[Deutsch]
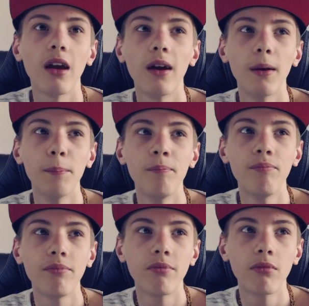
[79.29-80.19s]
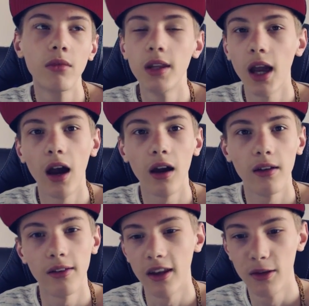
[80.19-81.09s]
Ähm, ja,
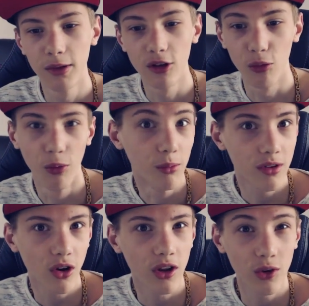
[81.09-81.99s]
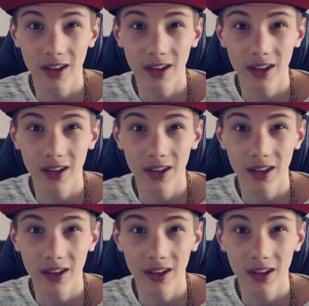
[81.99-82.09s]
nenne ich mich doch Bums Doggy.